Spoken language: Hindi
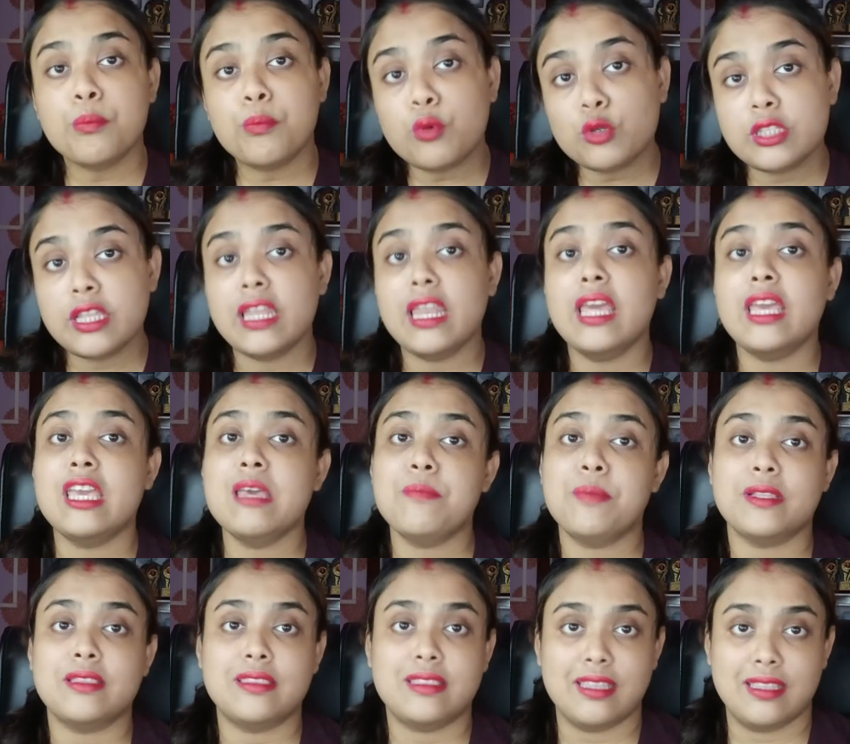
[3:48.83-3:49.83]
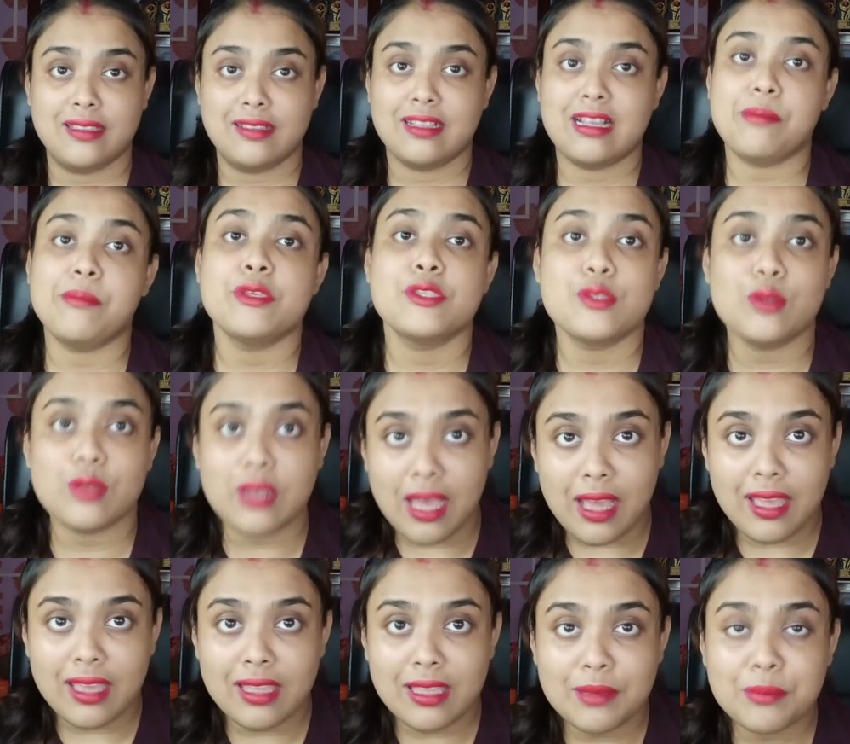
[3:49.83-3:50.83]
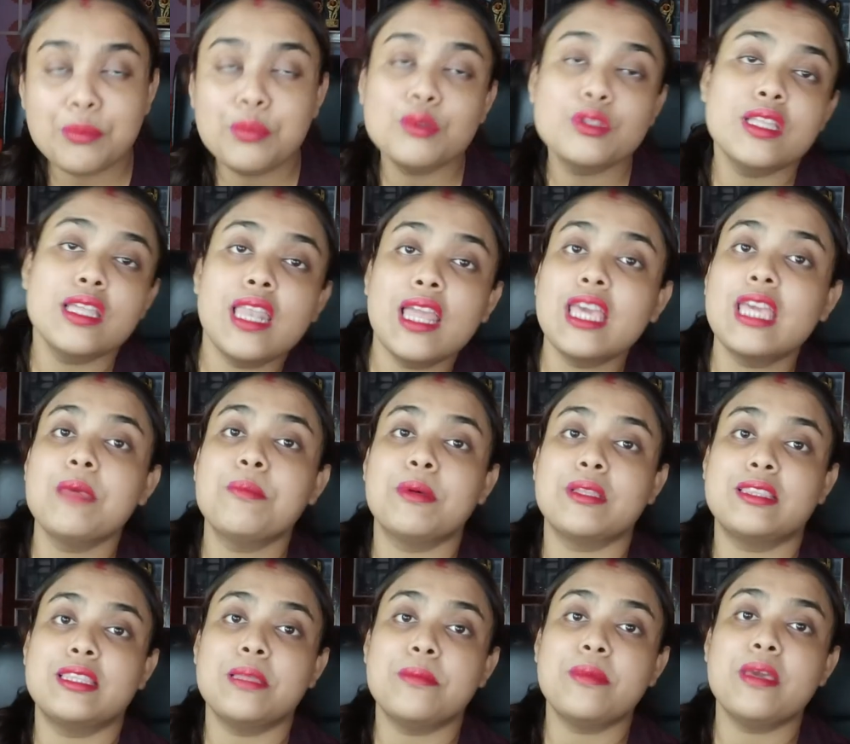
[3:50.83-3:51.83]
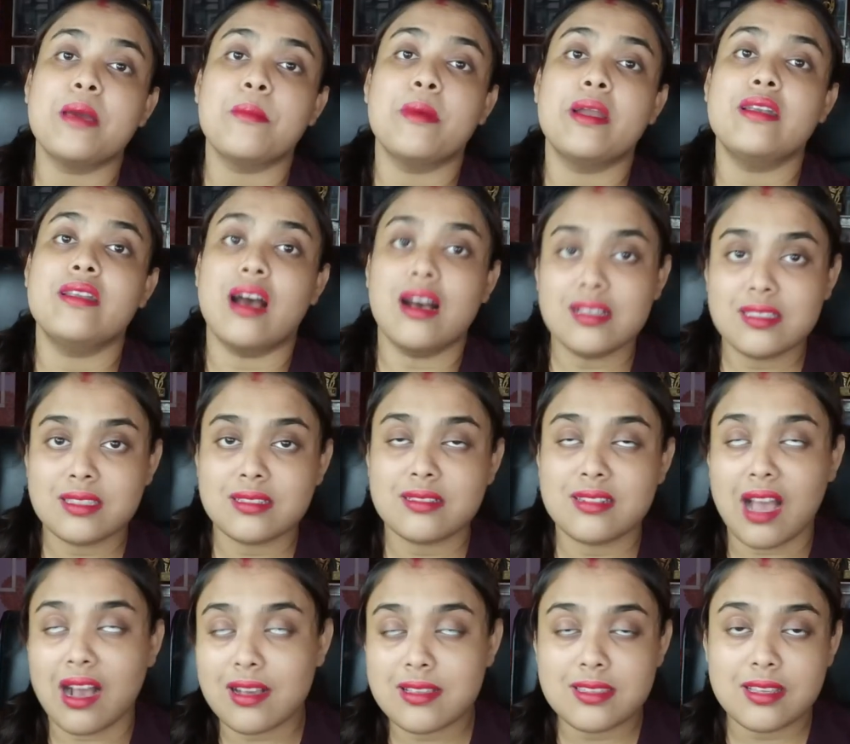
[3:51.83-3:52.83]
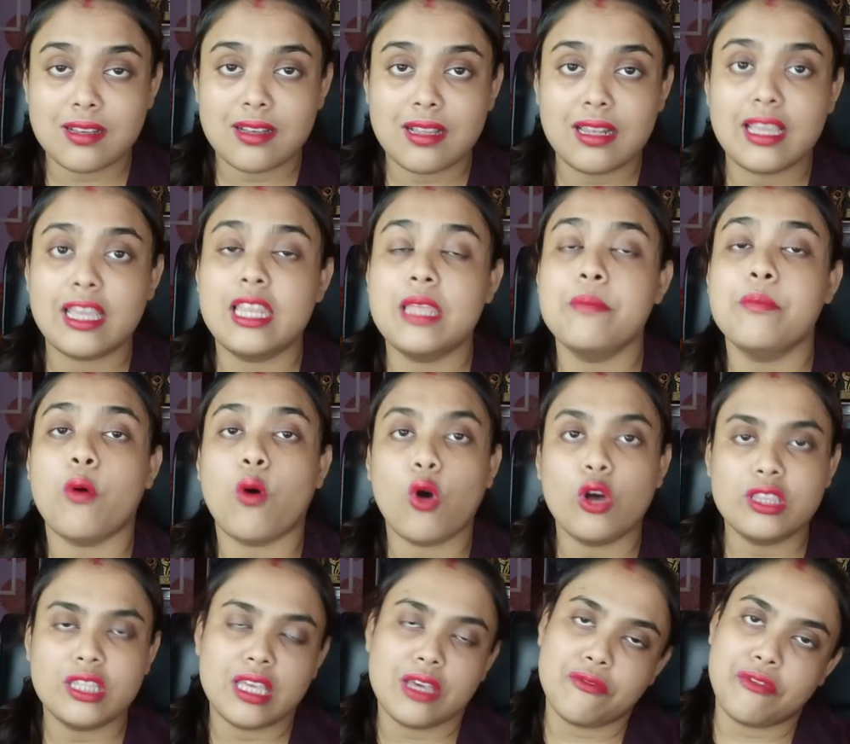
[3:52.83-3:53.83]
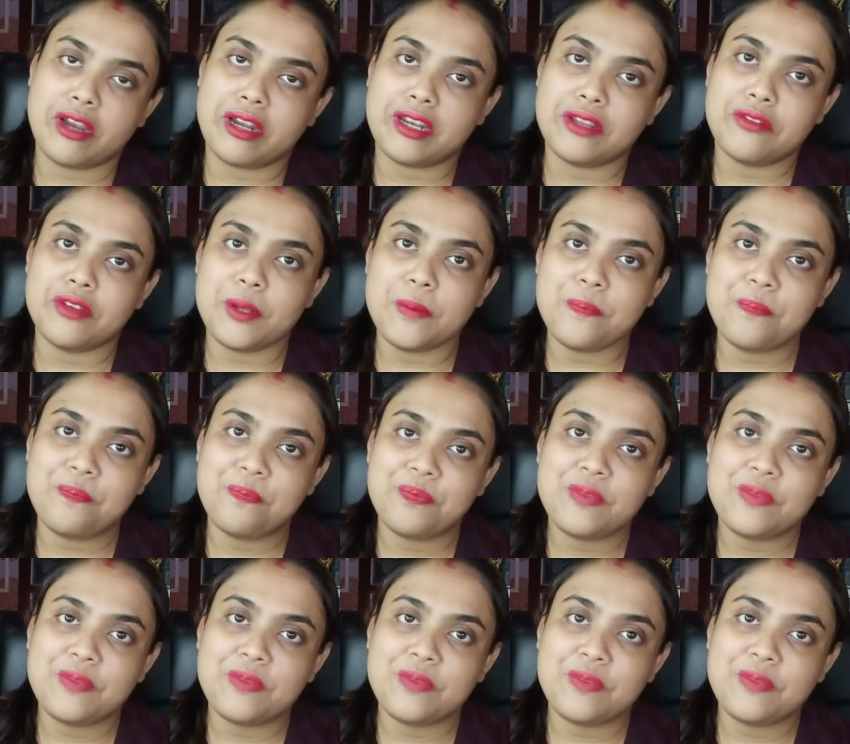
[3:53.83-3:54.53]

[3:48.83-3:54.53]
पुदीने की पत्ती कभी सुना है पुदीने की पत्ती भी हमारे डार्क डार्क सर्कल के लिए बहुत ही इफेक्टिव है